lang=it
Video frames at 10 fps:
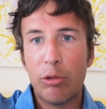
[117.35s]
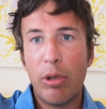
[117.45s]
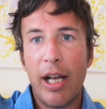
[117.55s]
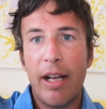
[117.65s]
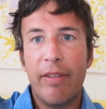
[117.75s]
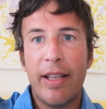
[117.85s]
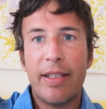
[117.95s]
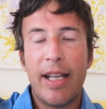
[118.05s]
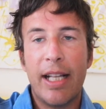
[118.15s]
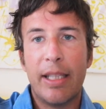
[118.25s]
sua
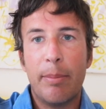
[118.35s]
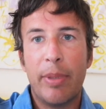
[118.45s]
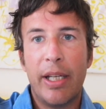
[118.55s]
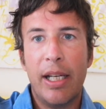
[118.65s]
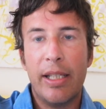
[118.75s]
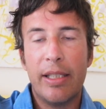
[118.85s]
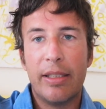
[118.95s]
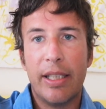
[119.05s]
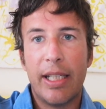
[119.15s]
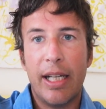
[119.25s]
avanzata
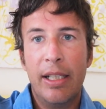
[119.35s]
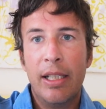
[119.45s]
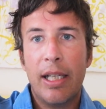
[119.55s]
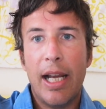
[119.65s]
imperialistica